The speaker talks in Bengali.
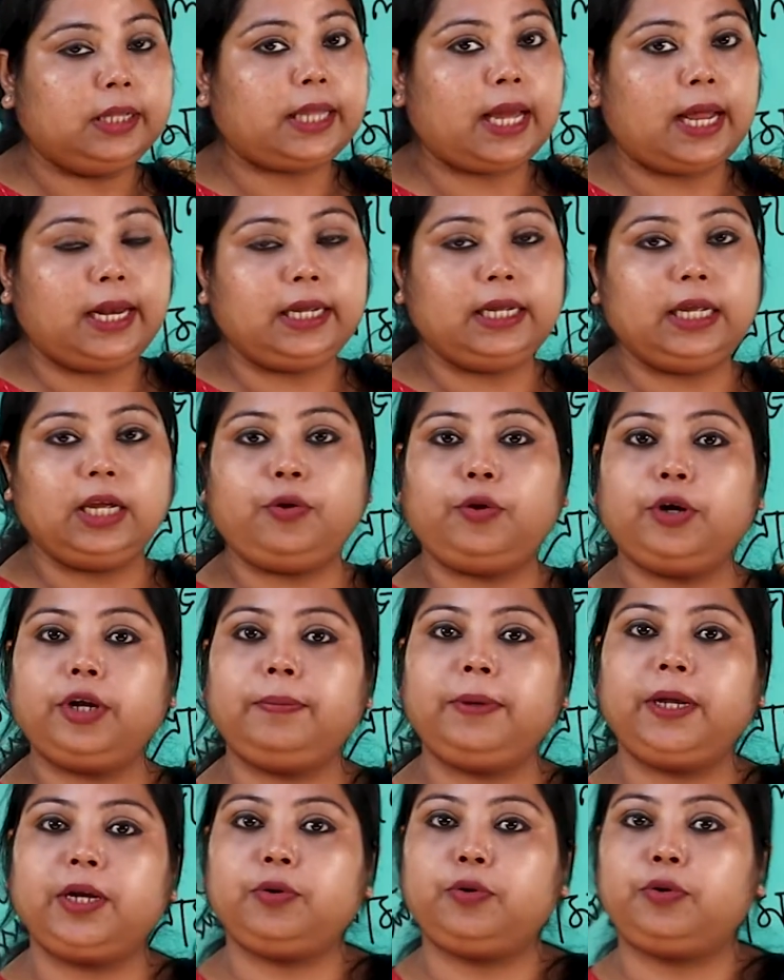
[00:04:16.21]
তাহলে কি করে
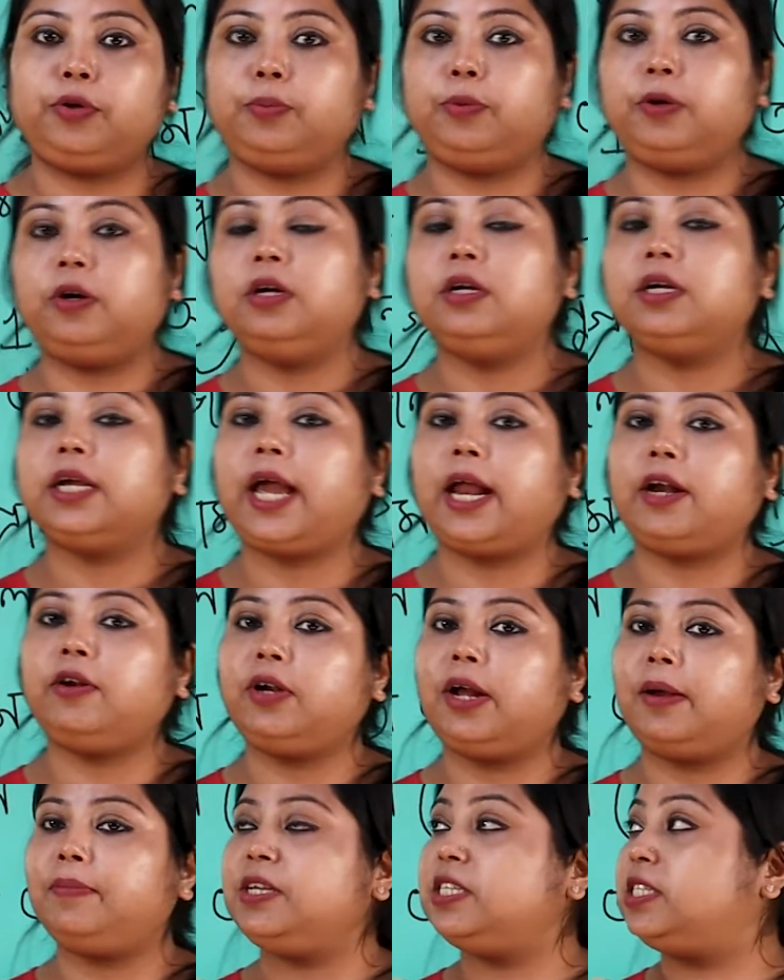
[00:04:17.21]
বের করব
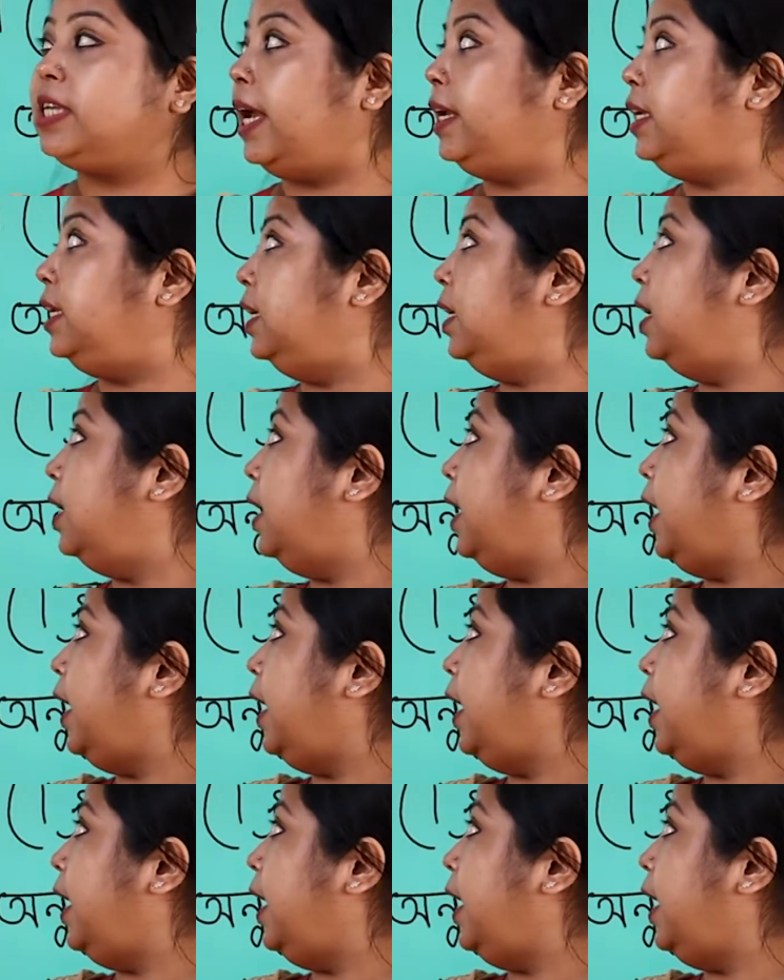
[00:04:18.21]
কেননা আমি জানি